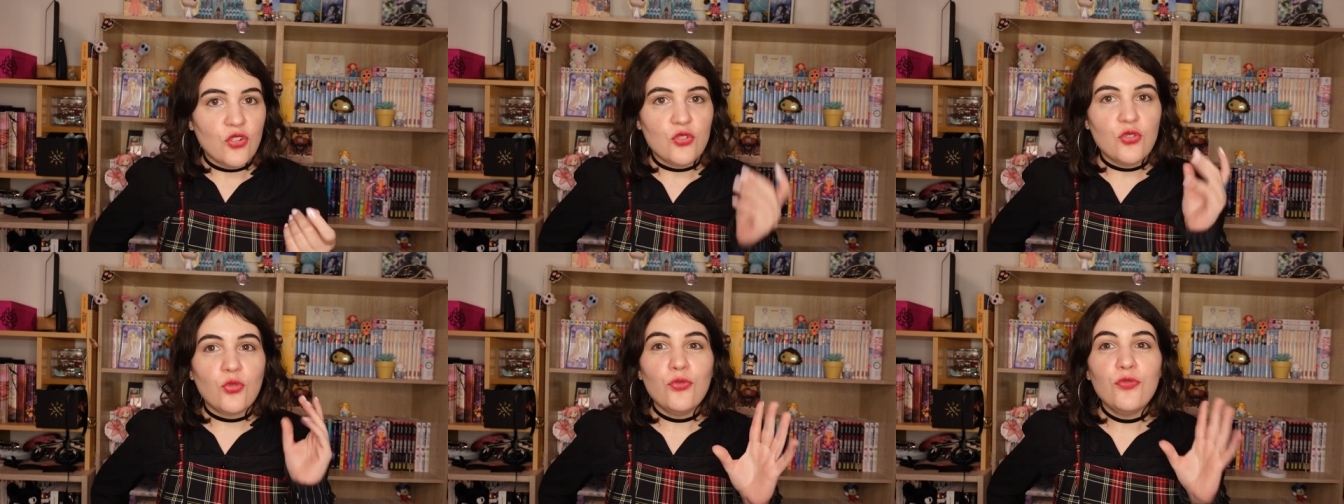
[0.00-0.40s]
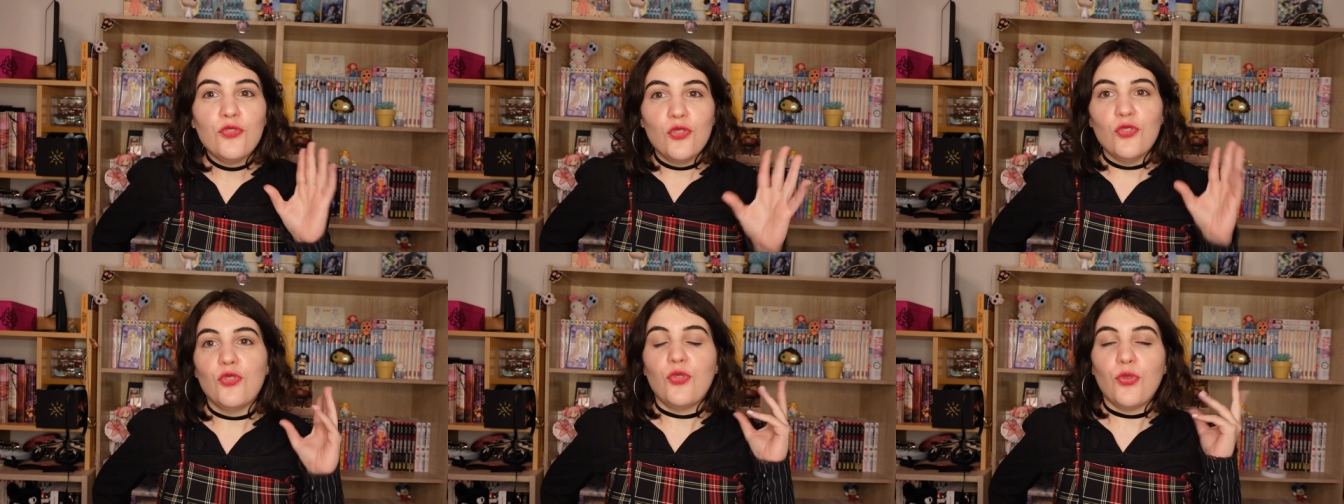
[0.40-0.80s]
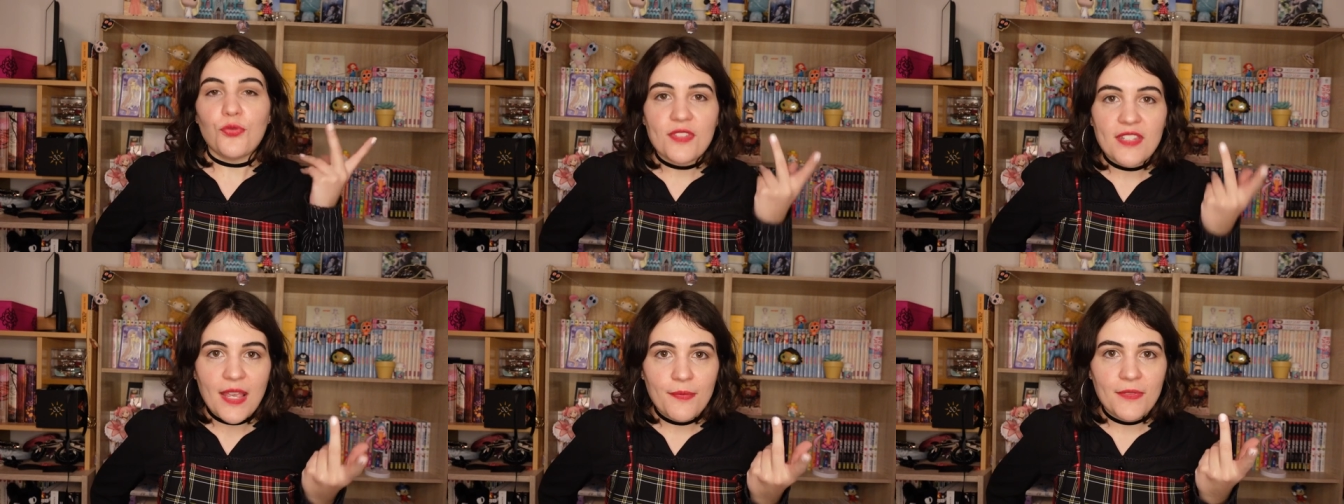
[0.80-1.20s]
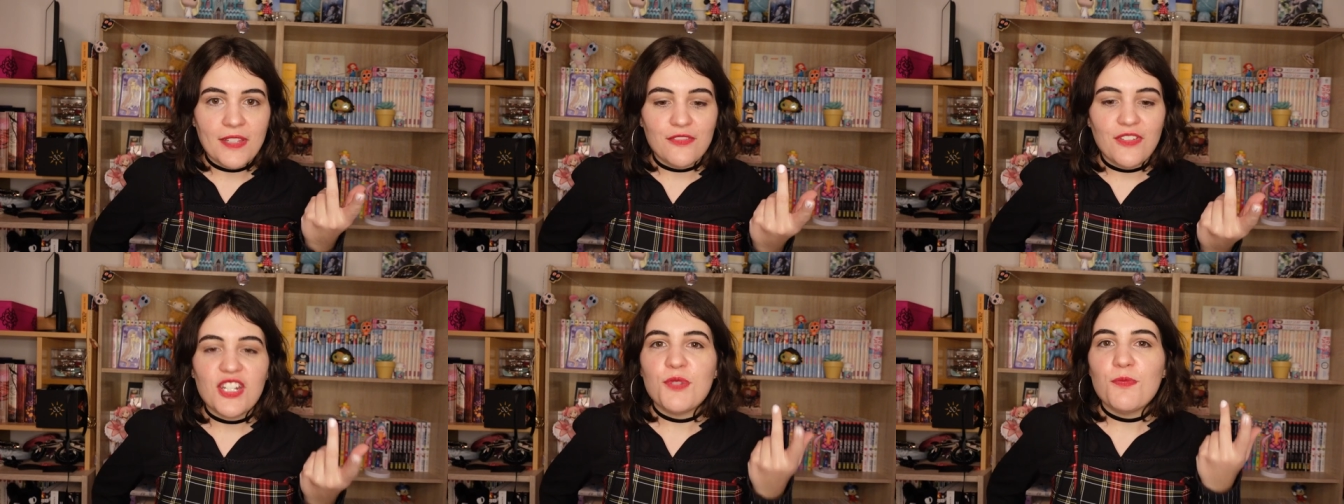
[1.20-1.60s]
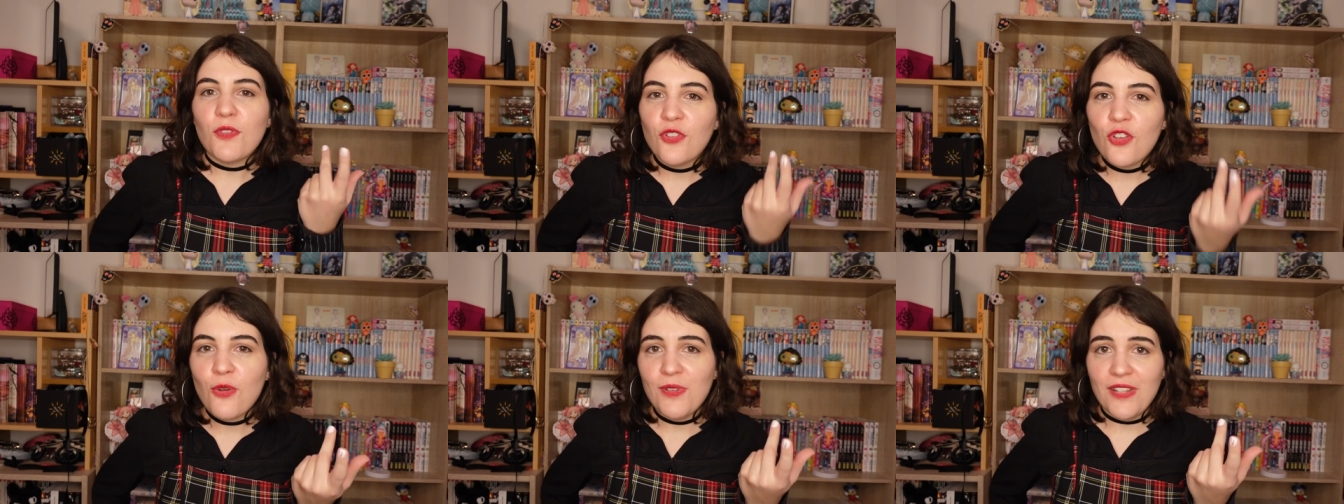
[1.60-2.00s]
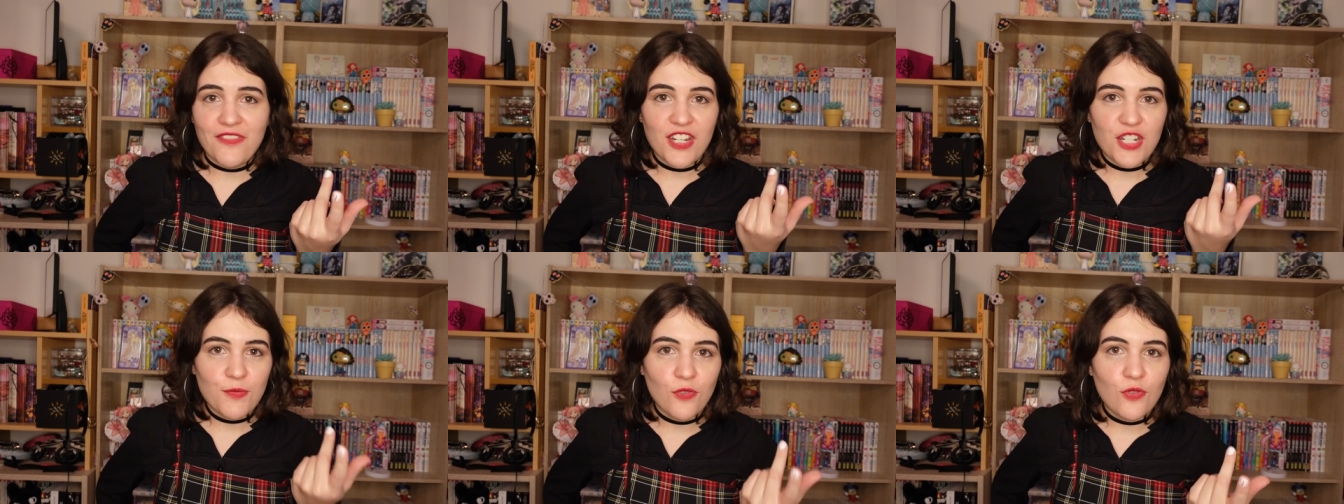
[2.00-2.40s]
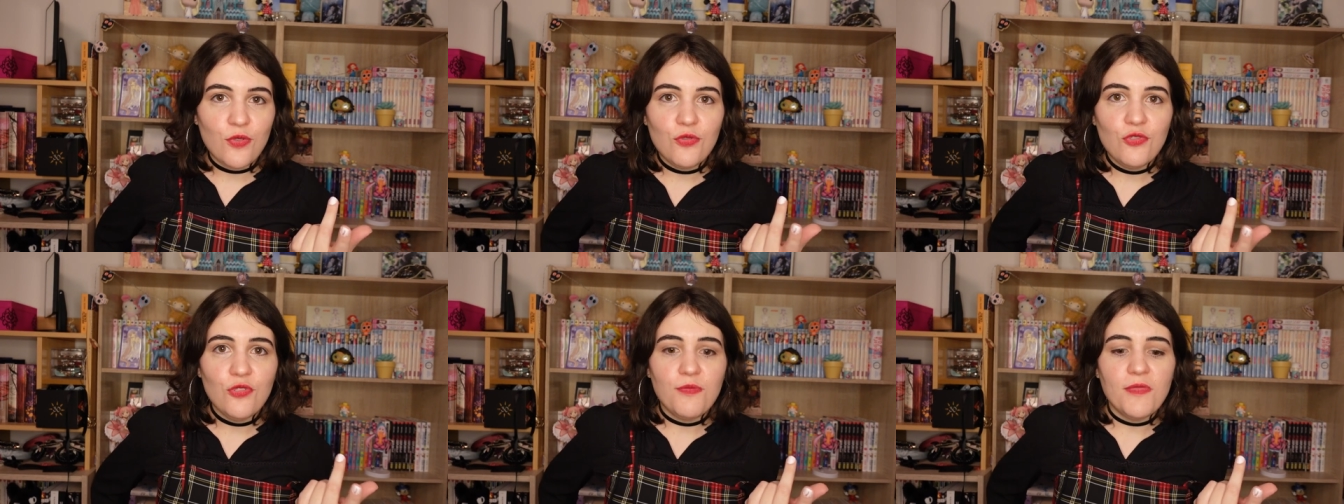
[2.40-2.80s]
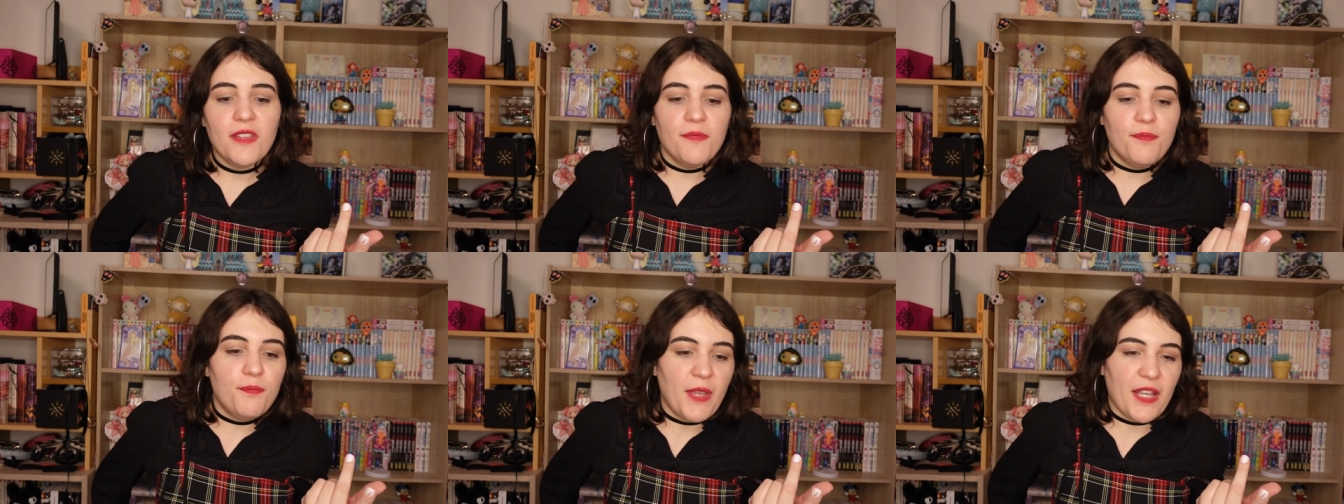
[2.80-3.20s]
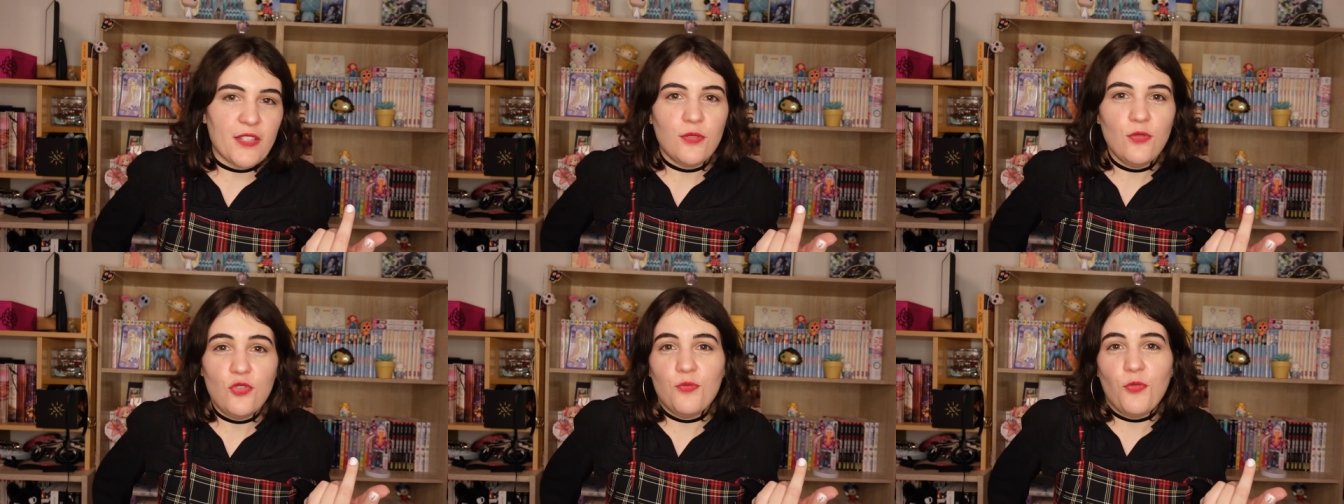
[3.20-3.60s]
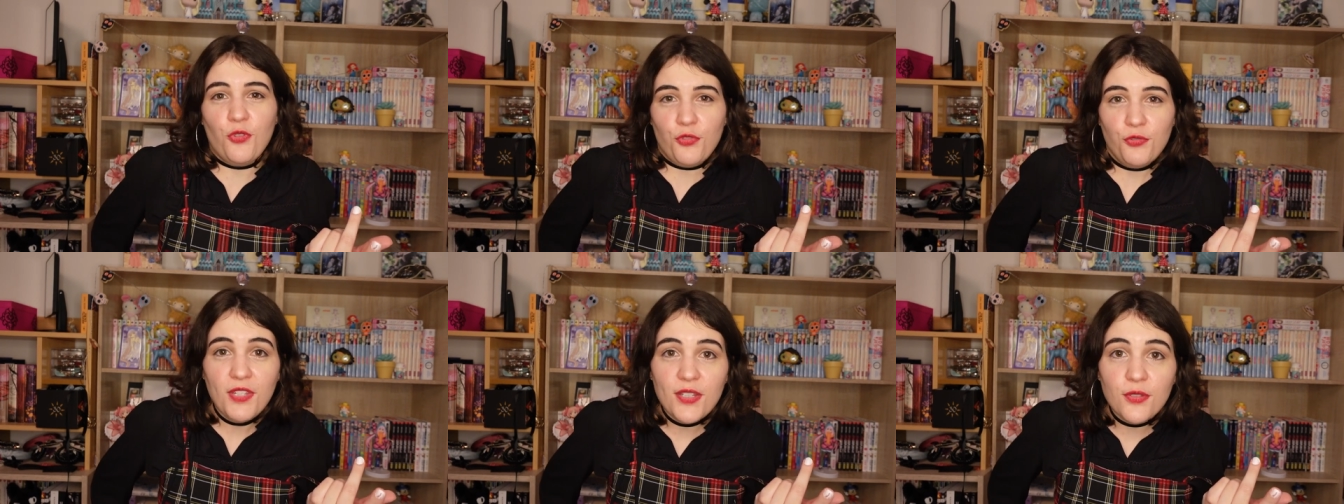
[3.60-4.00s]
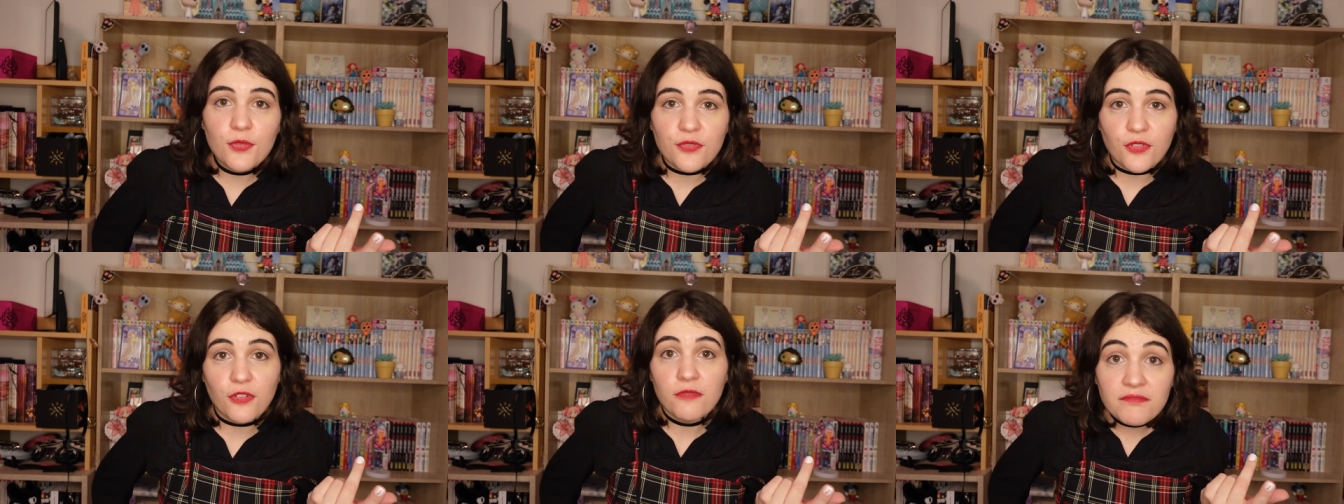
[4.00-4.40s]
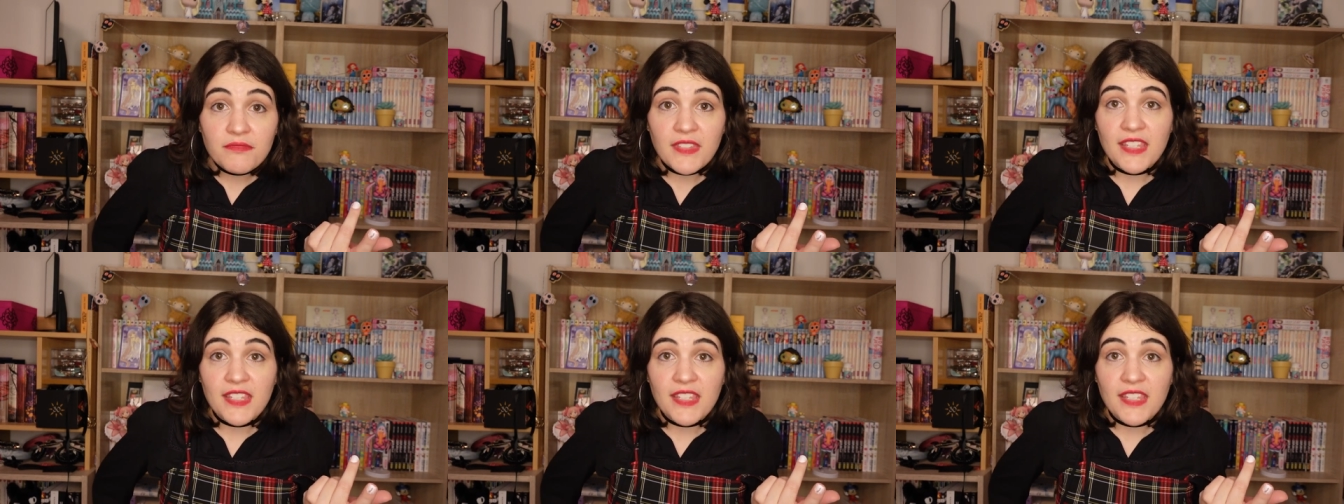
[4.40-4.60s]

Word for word: Je trouve que le concept est vachement noble et vachement cool, mais perso, je m'ennuie devant.